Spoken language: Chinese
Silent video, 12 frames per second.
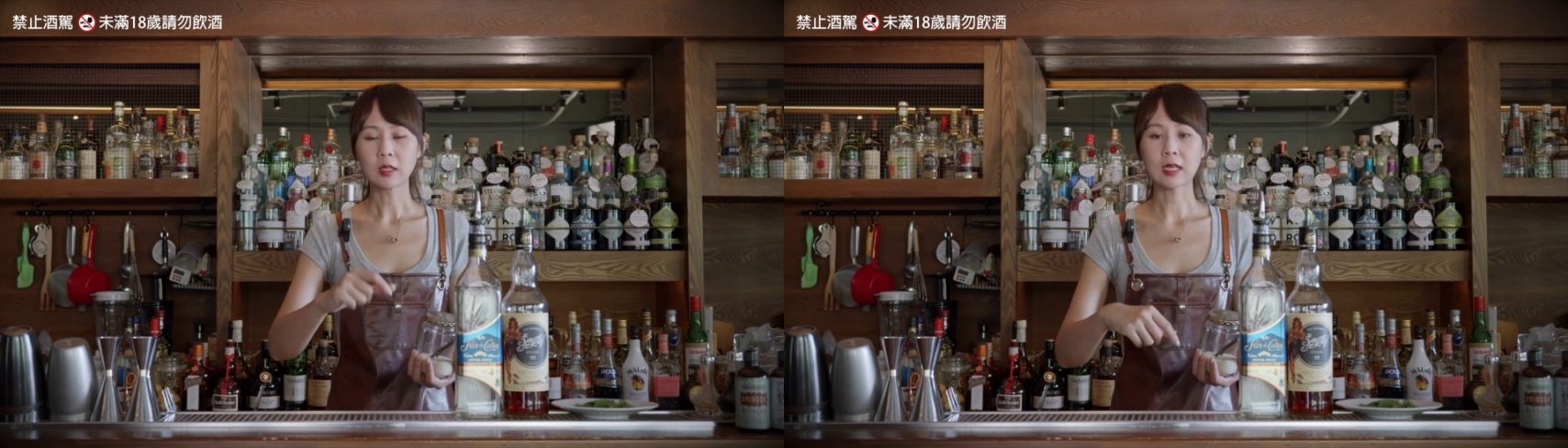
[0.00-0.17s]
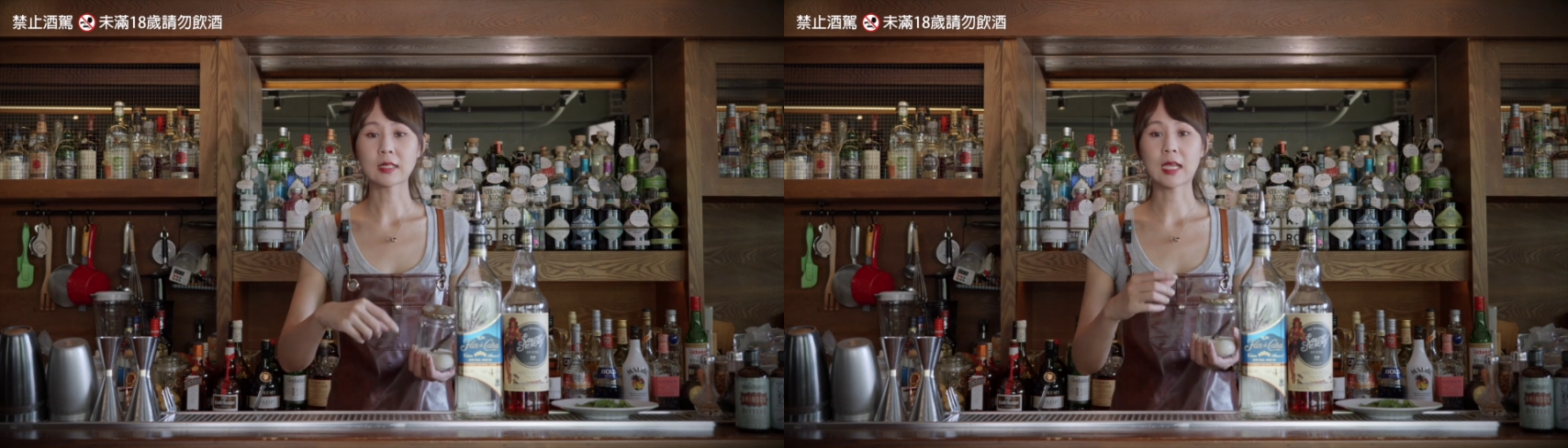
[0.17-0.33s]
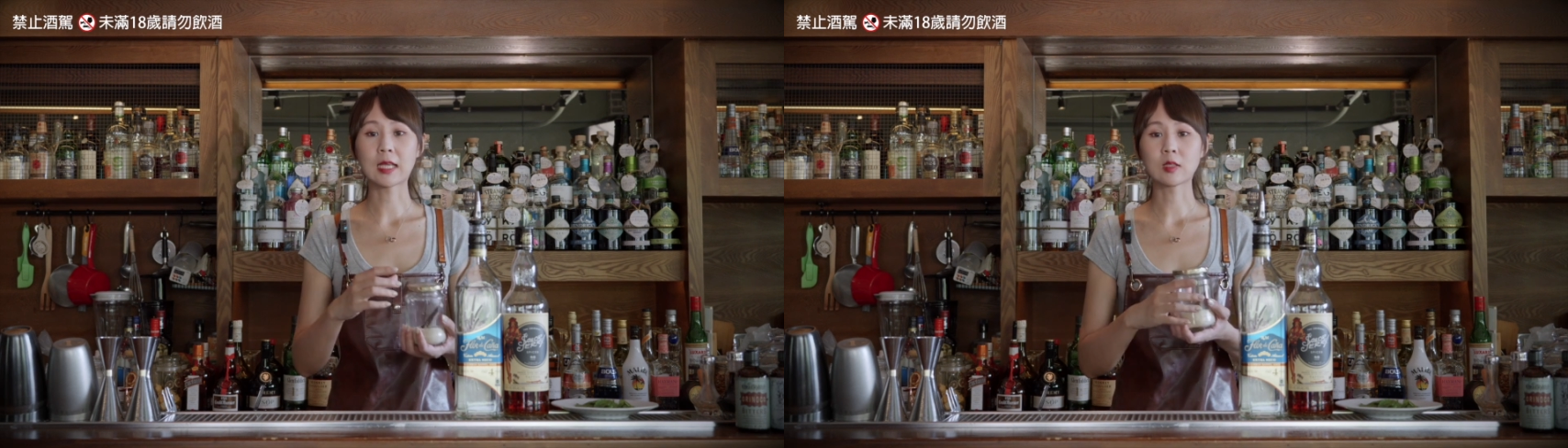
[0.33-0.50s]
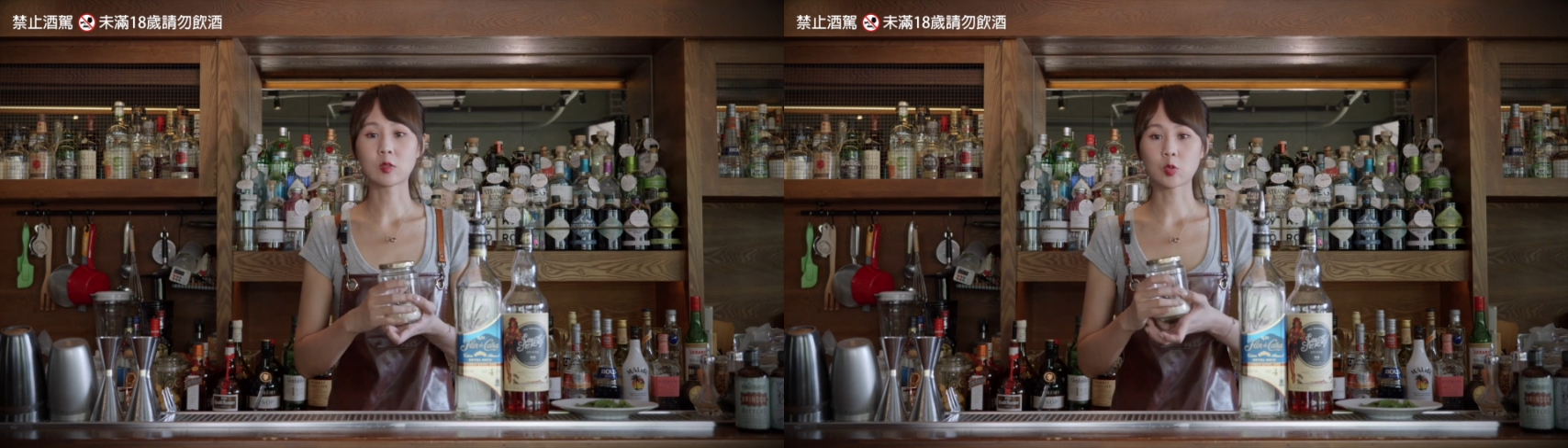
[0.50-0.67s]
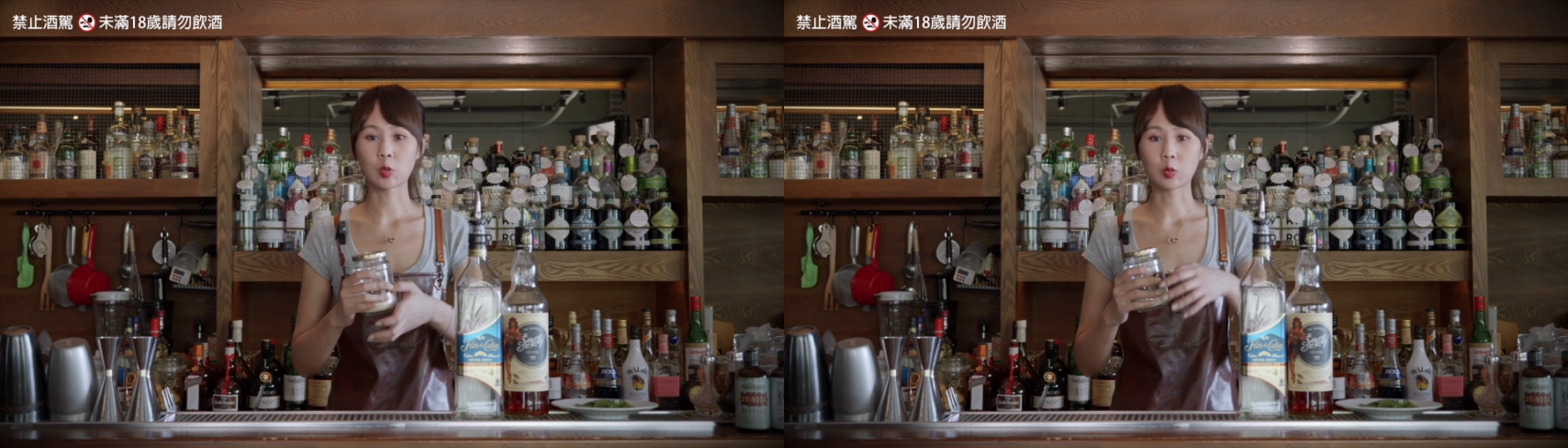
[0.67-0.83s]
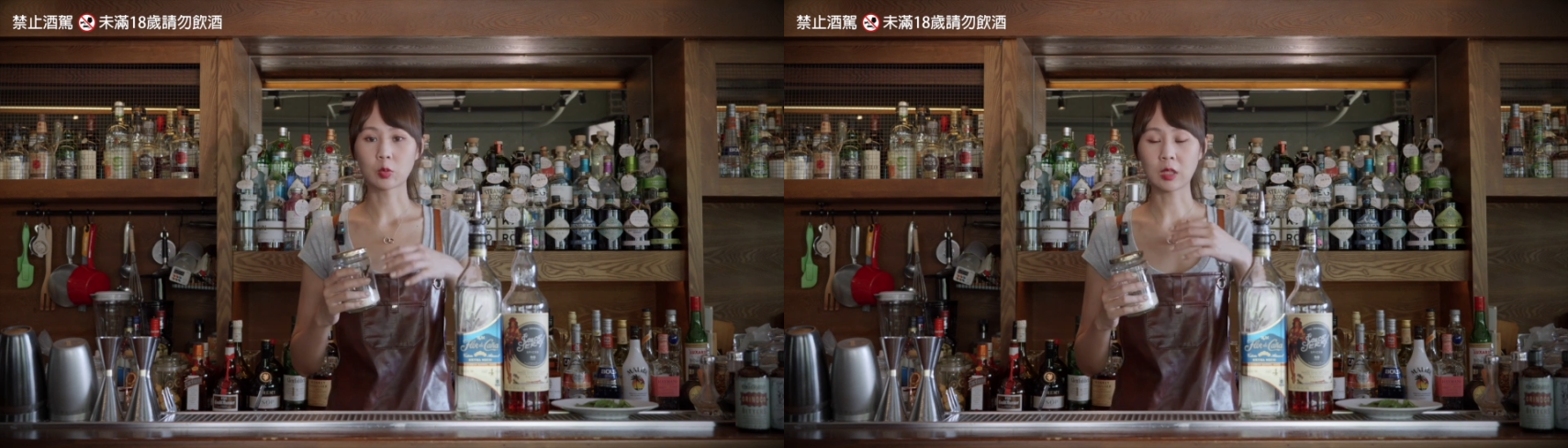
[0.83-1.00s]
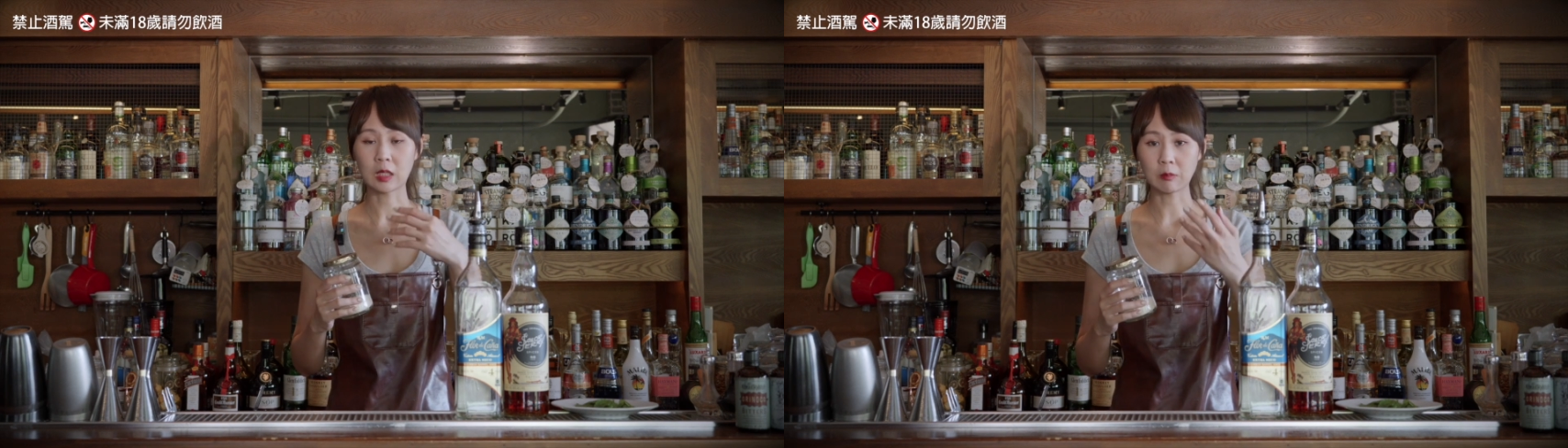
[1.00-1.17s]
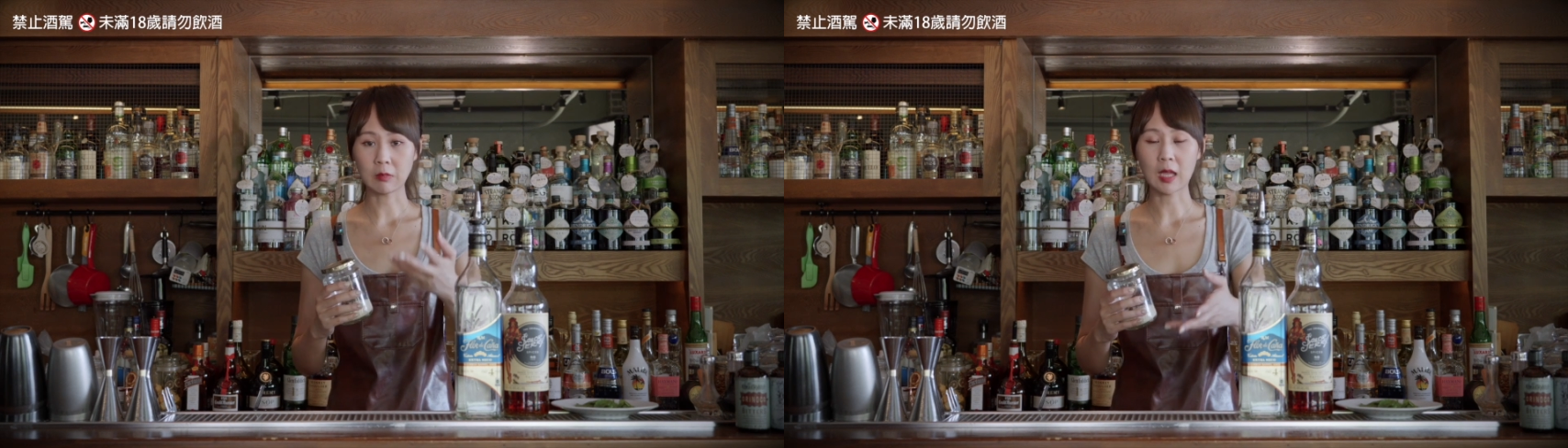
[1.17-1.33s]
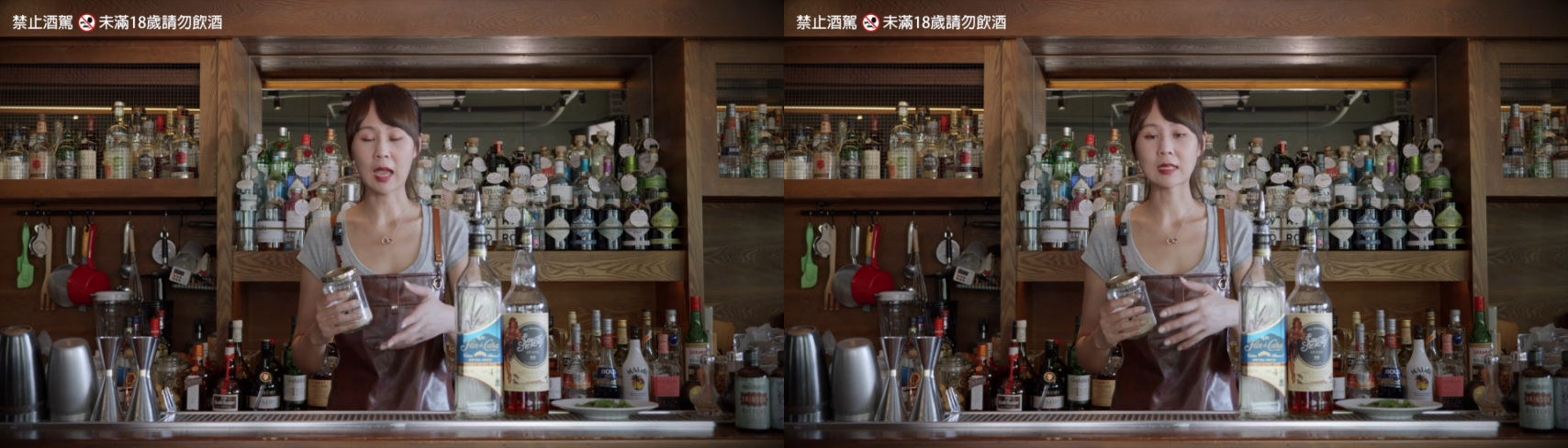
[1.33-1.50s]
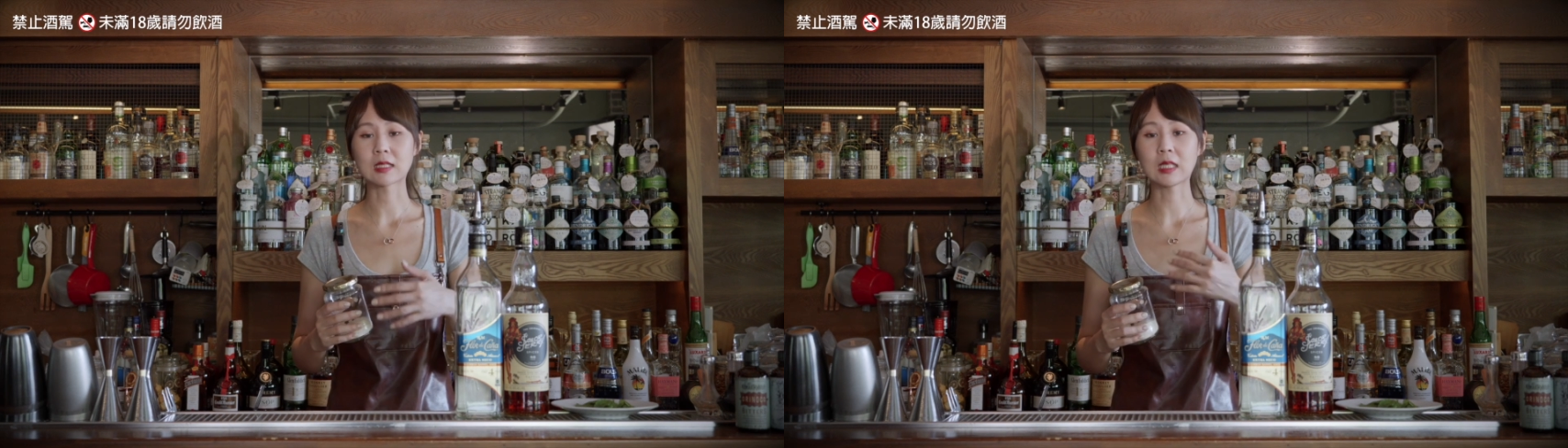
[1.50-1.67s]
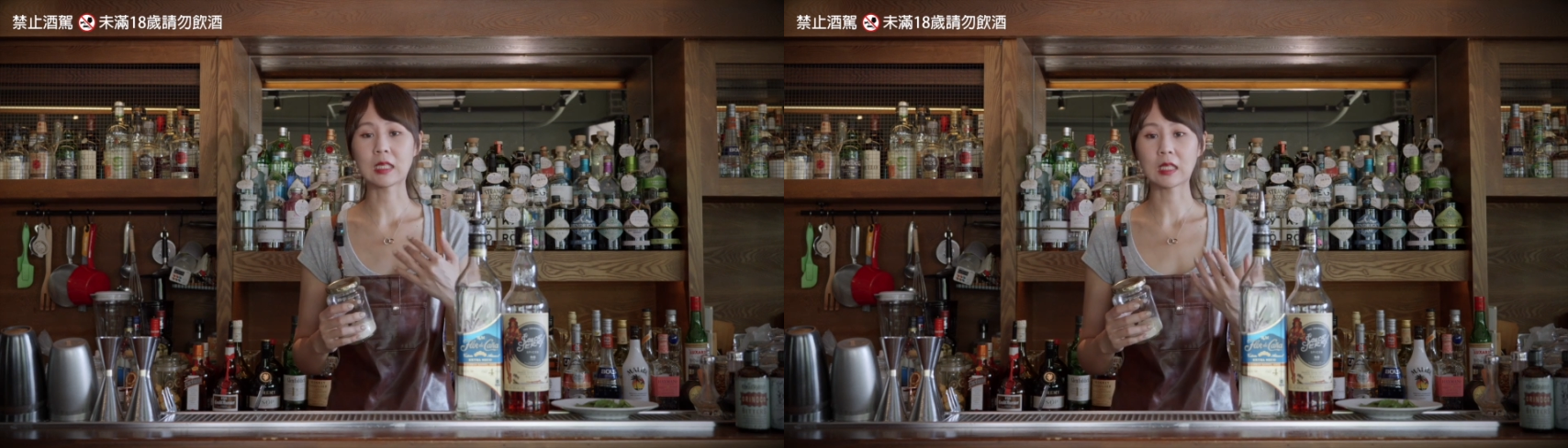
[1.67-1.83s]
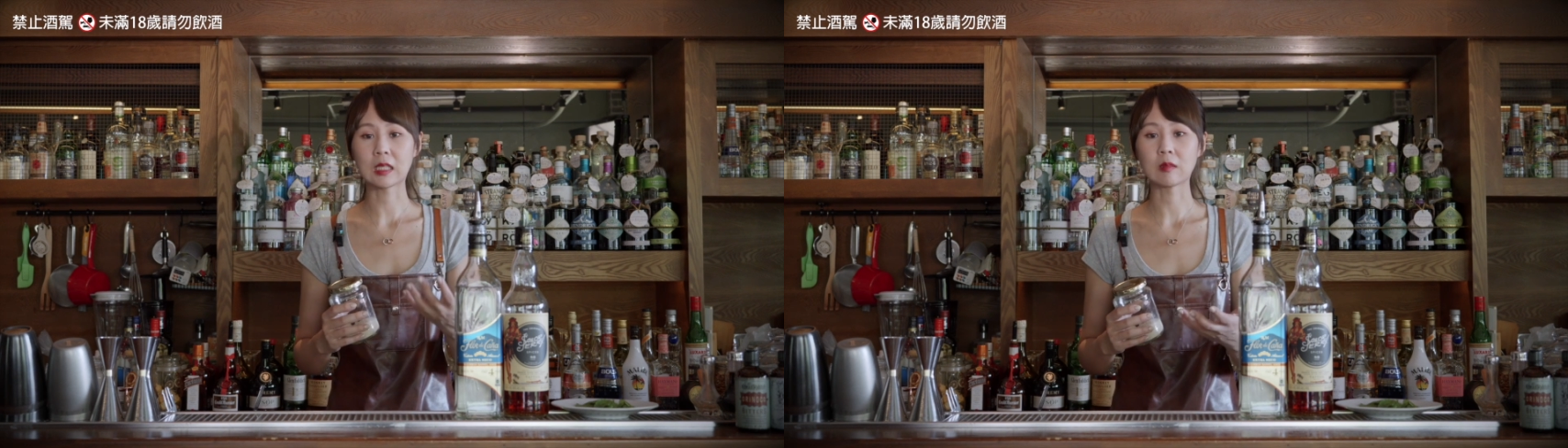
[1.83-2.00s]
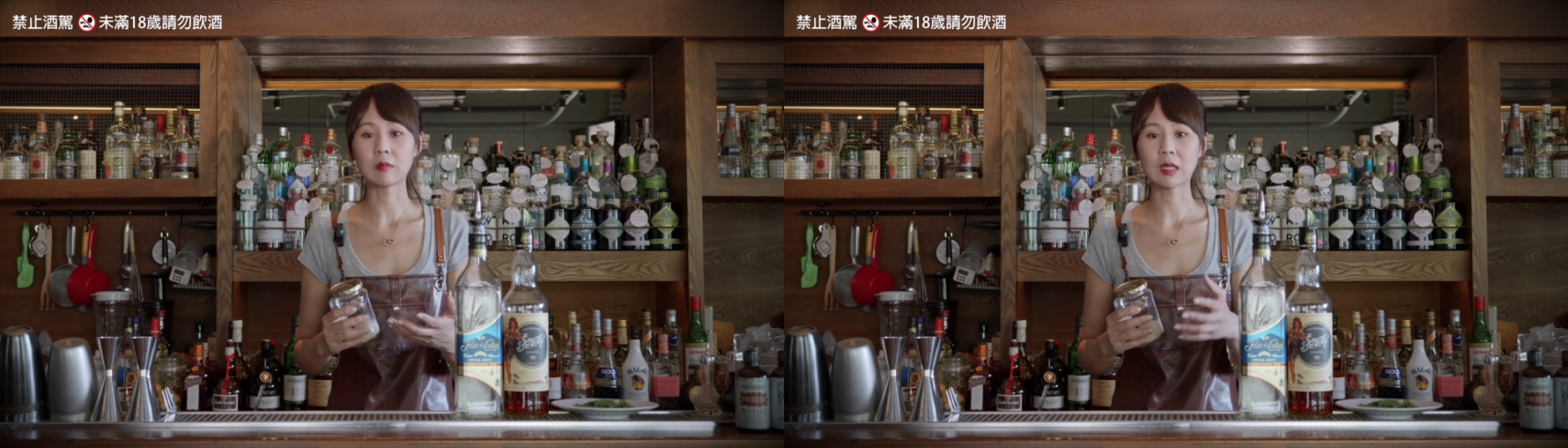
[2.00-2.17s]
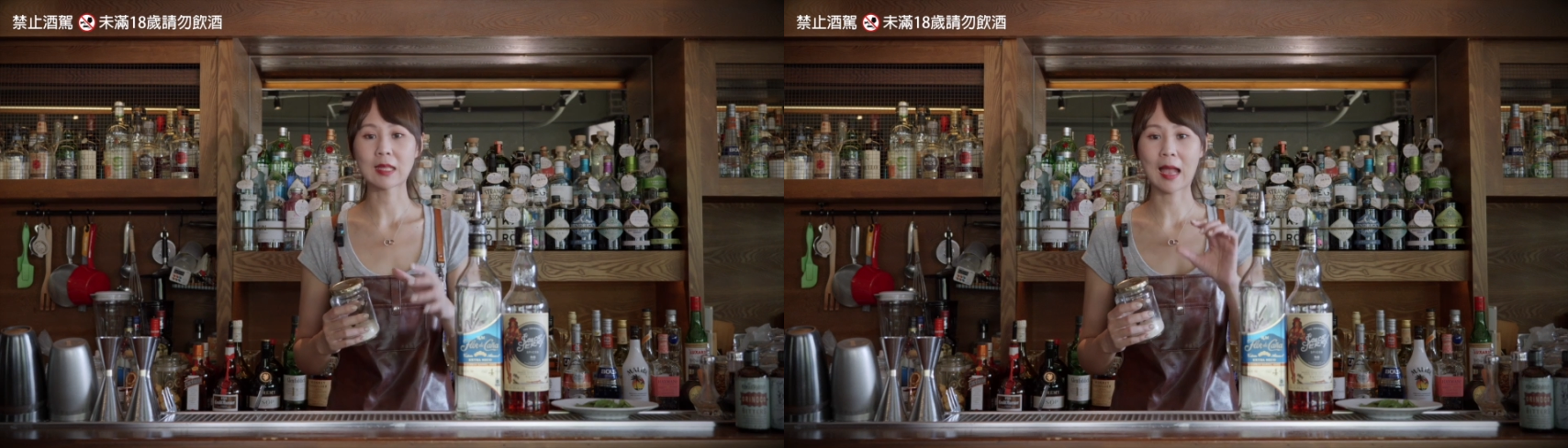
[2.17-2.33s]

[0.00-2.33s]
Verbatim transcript: 那在酒里面还是液体里面，